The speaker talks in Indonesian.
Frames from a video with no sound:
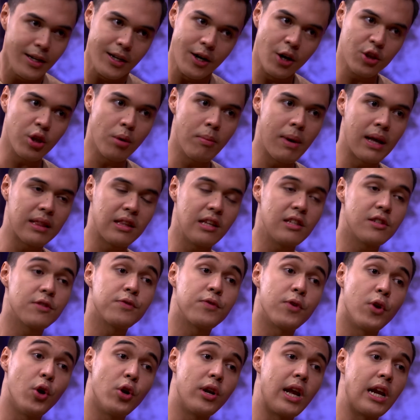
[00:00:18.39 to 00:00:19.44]
otomatis
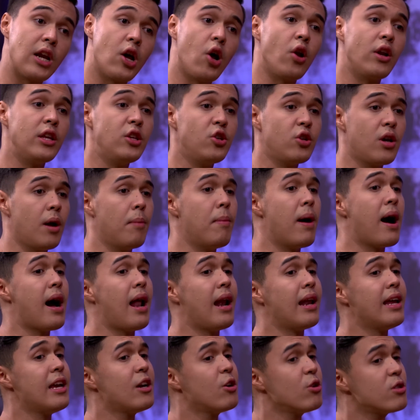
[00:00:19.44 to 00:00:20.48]
Flo dan Olin juga
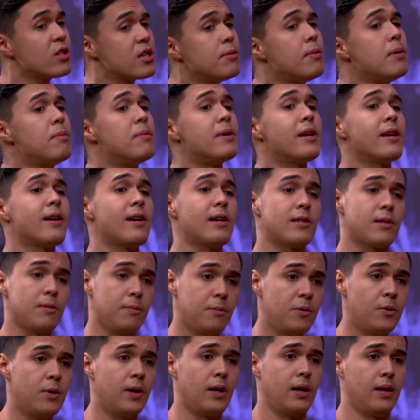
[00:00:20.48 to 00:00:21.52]
bakal ikut sama mereka
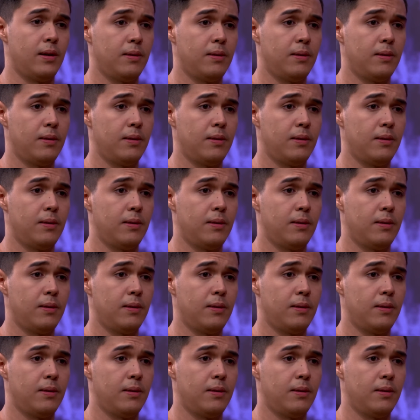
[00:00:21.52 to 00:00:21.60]
semua.